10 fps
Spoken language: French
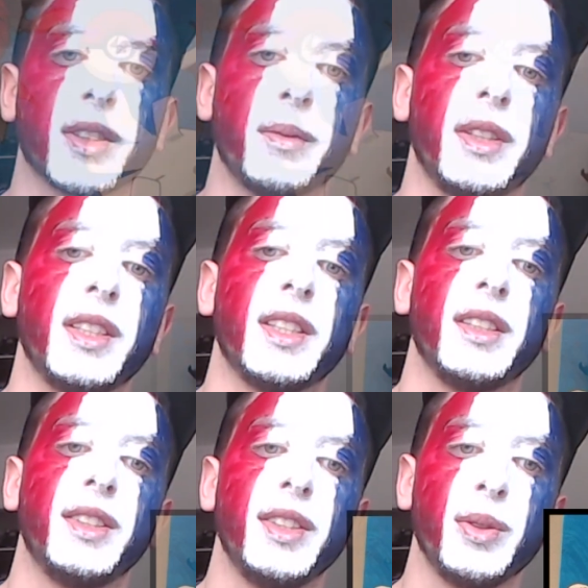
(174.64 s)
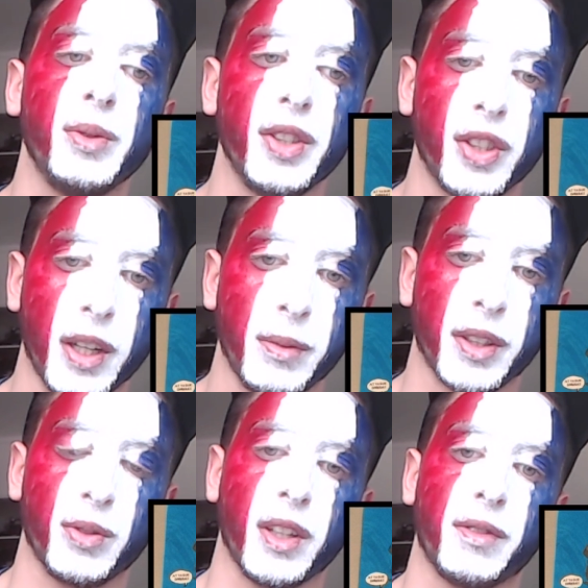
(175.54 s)
comptabilisé 18 gemmes et
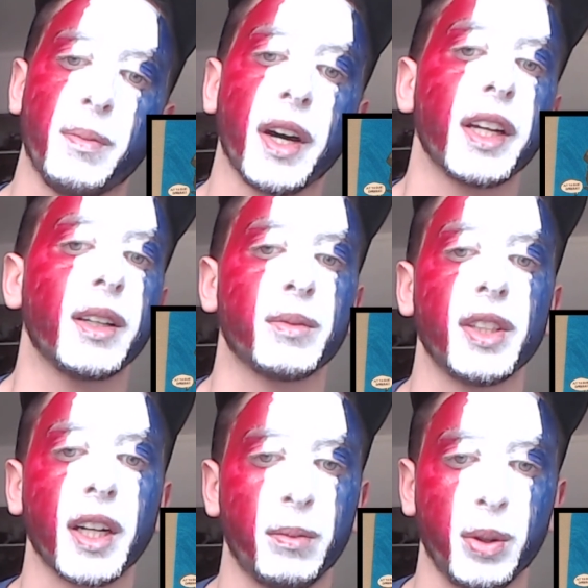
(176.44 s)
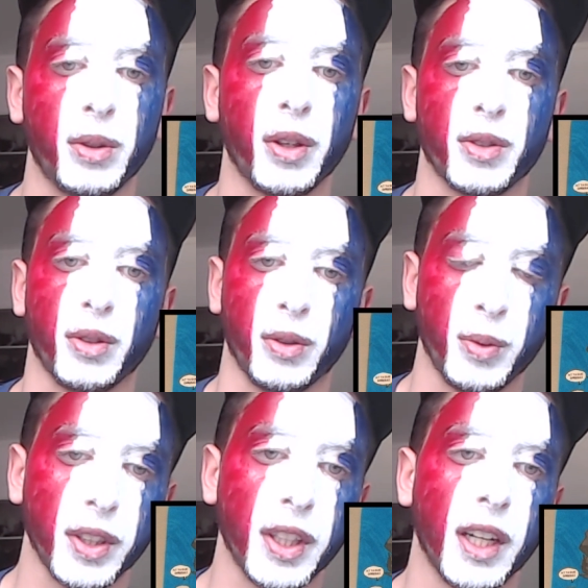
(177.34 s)
qui nous a fait pareil un petit Harry Potter sur
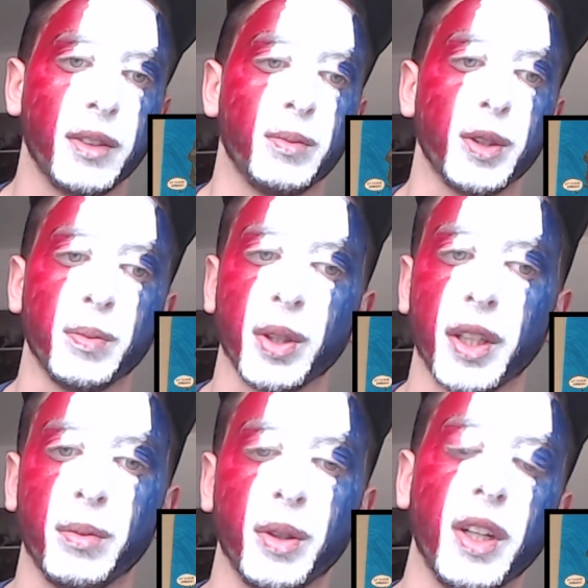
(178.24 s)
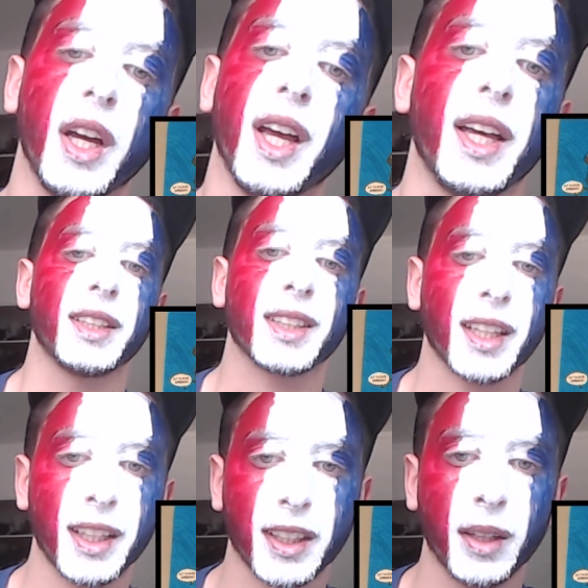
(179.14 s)
Lugia, une petite Pokéball.
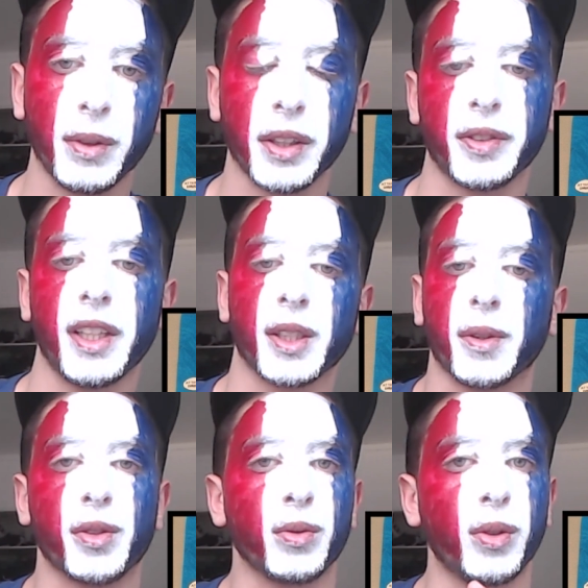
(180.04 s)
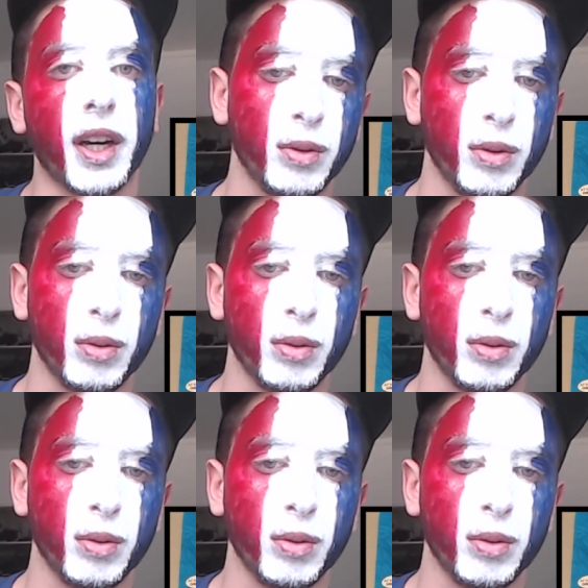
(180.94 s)
Très très bien fait. L'expression de Harry du